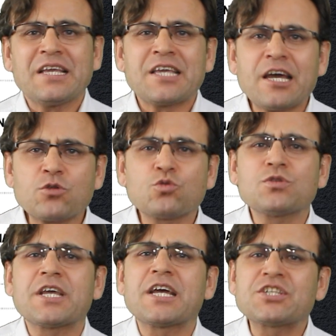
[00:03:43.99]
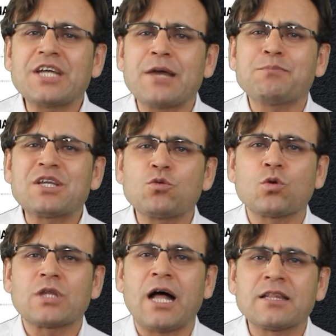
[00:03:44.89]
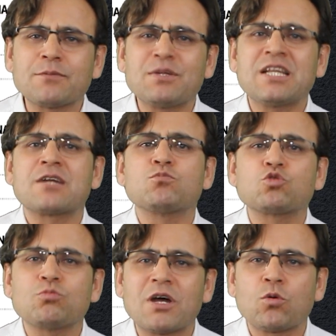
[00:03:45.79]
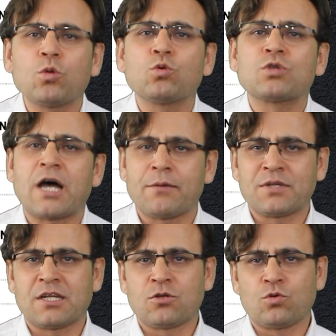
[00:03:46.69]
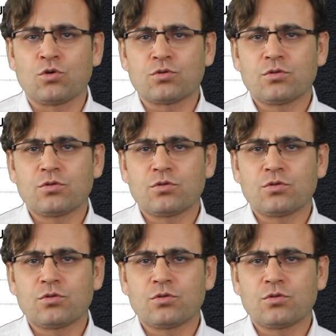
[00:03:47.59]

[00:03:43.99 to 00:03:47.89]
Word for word: Yeryüzünde yaşayan 1.6 milyar Müslüman olduğu tahmin ediliyor.